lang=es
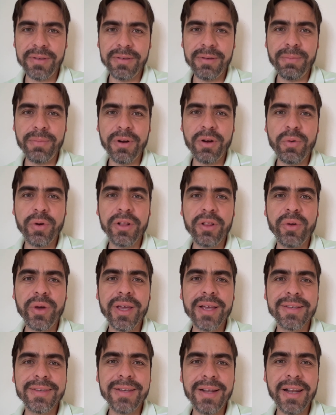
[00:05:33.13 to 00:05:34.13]
siempre y cuando
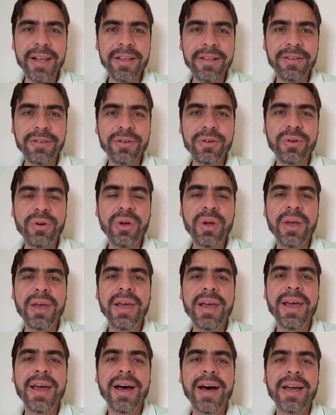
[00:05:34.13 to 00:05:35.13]
haya silencio,
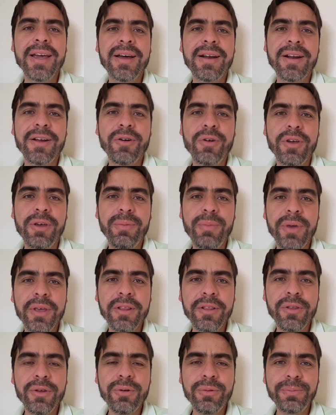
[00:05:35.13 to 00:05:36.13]
haya
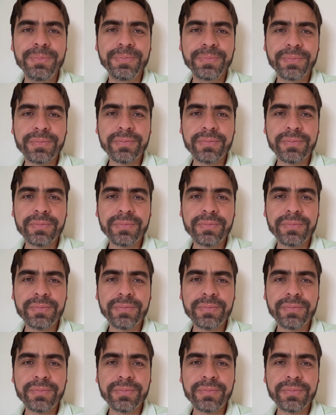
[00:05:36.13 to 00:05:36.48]
recogimiento,